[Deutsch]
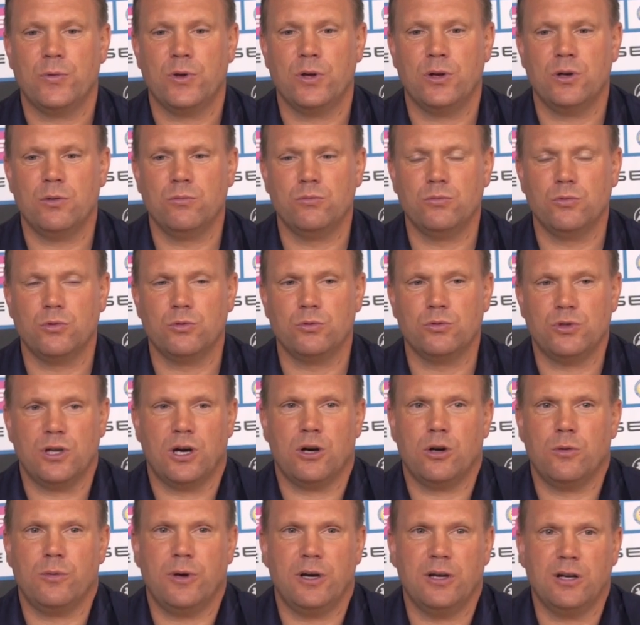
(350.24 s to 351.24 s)
Ähm, und
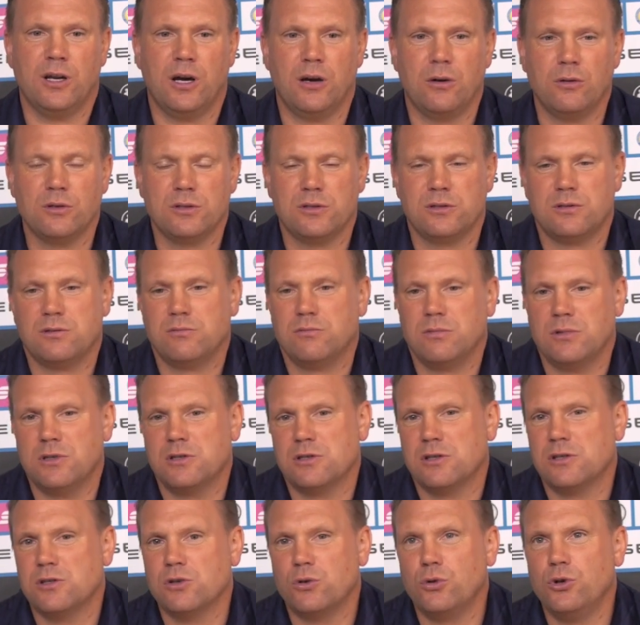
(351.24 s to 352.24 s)
darüber hinaus
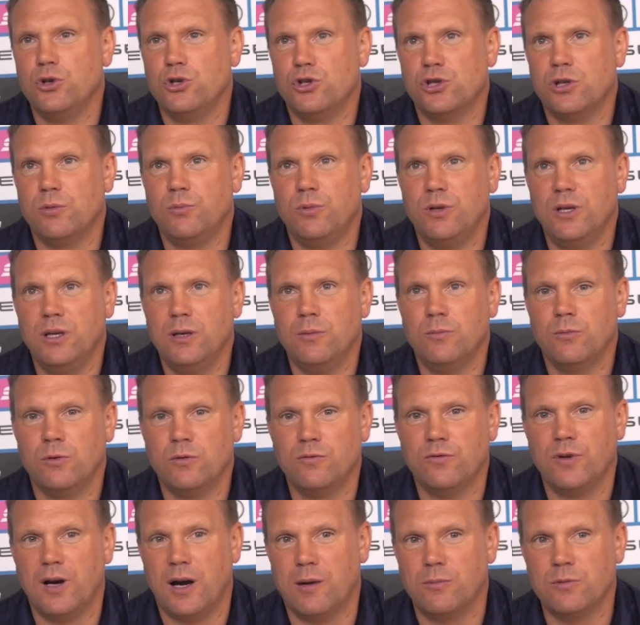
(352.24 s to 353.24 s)
ist es ruhig geblieben
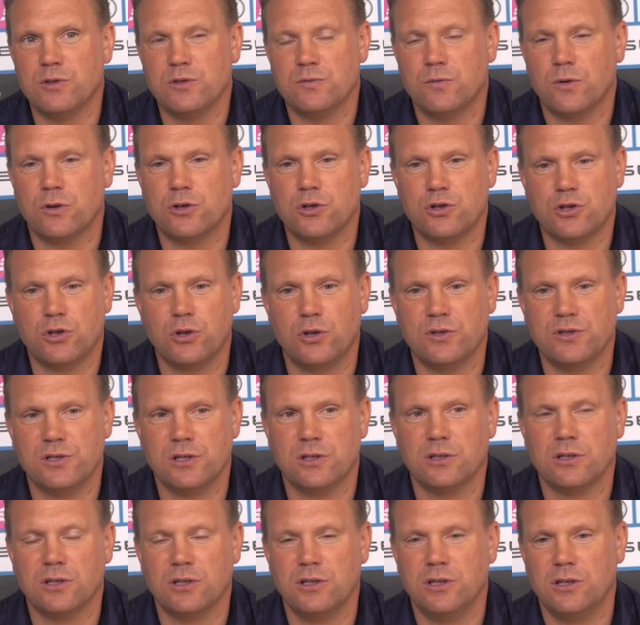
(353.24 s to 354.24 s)
und wir haben uns wirklich
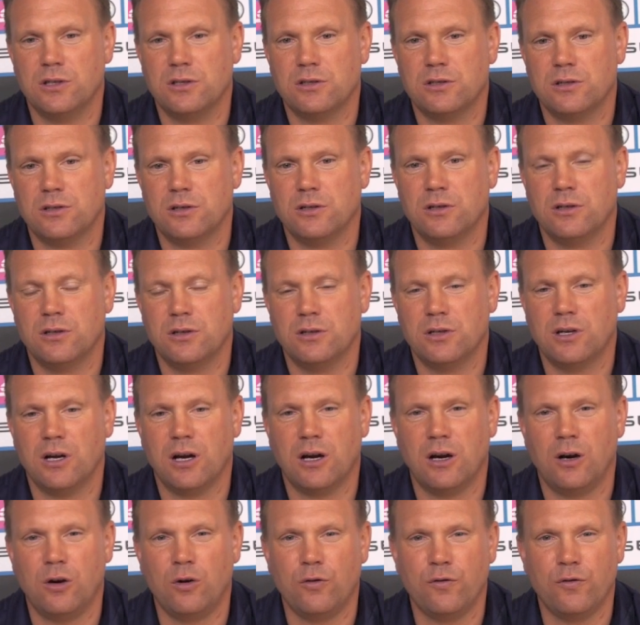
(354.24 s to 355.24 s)
konzentriert äh,
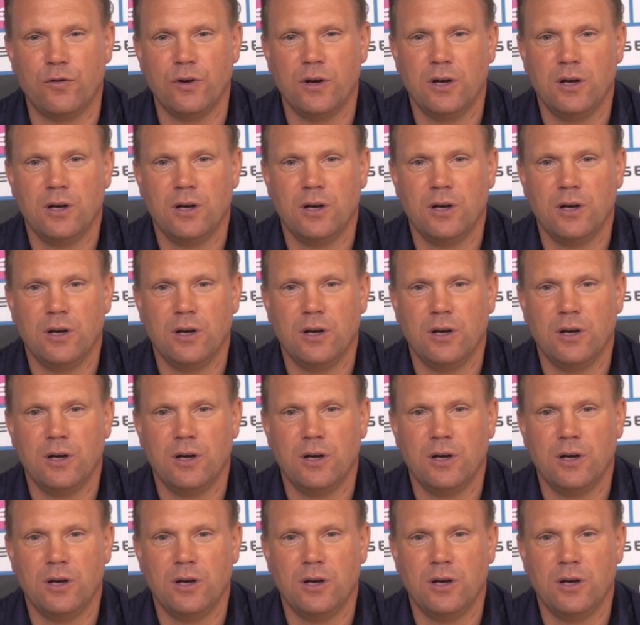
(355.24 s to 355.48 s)
darauf,